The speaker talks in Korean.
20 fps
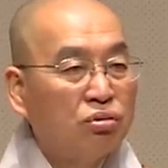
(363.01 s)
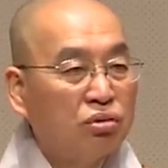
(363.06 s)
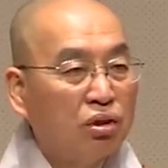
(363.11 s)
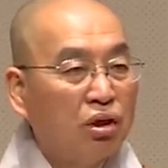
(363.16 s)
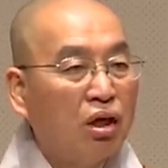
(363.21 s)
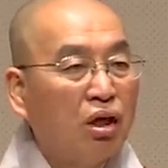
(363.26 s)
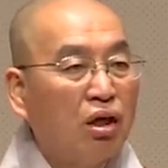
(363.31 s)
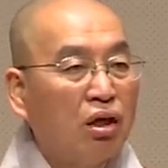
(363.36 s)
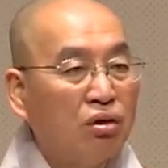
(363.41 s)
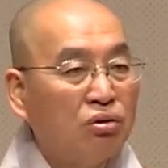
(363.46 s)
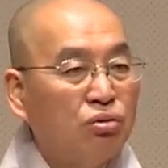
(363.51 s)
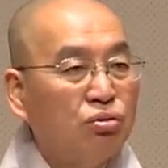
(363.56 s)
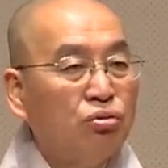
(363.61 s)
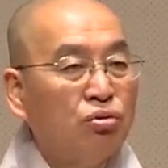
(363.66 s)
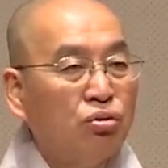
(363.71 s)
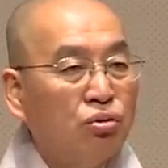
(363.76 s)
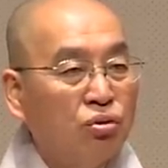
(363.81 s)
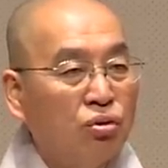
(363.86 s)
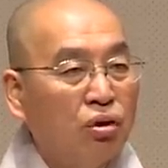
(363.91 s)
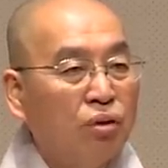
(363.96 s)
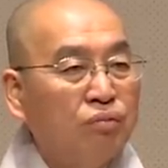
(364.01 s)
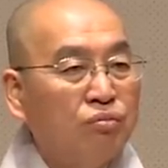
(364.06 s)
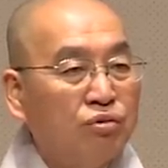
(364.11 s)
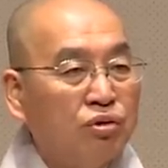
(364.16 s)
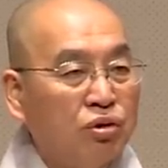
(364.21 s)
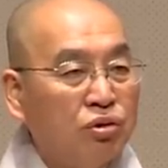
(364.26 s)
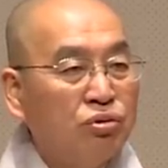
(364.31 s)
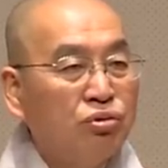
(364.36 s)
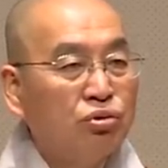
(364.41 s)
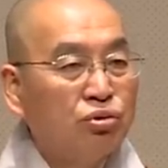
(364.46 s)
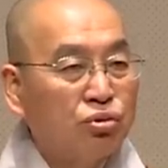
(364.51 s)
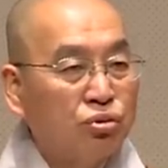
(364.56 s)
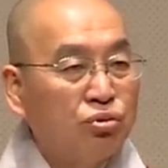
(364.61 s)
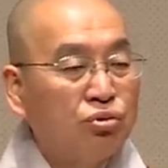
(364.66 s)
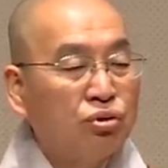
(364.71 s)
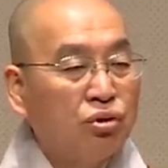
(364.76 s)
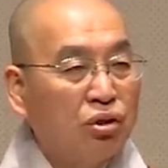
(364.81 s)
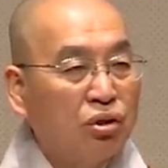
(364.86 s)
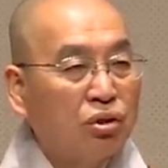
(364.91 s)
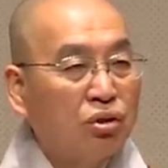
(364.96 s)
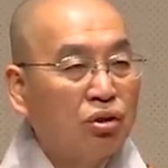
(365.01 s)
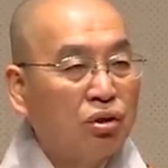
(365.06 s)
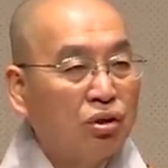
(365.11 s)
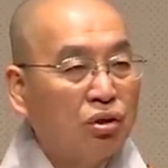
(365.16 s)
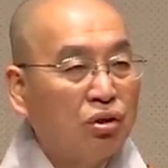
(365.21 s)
거야. 이렇게 얘기하면 그러니까 되지 솔직하게.